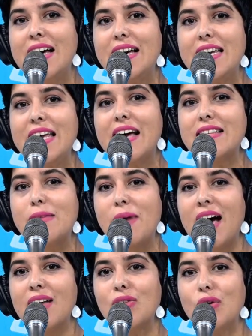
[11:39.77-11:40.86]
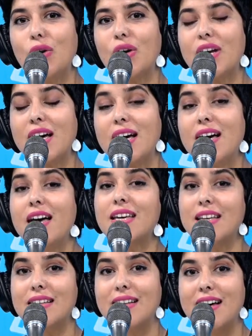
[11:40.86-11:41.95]
لها تبعات اخرى
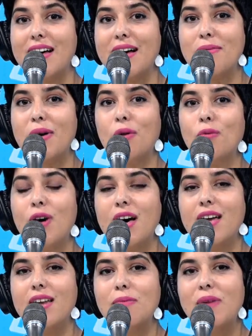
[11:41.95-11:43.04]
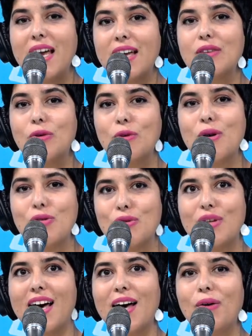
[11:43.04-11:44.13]
اكيد اما وما البلاكه تكون
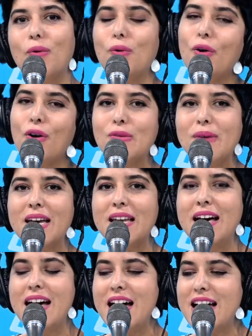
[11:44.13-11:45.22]
موجوده خلينا نقولوا وقعدوا معنا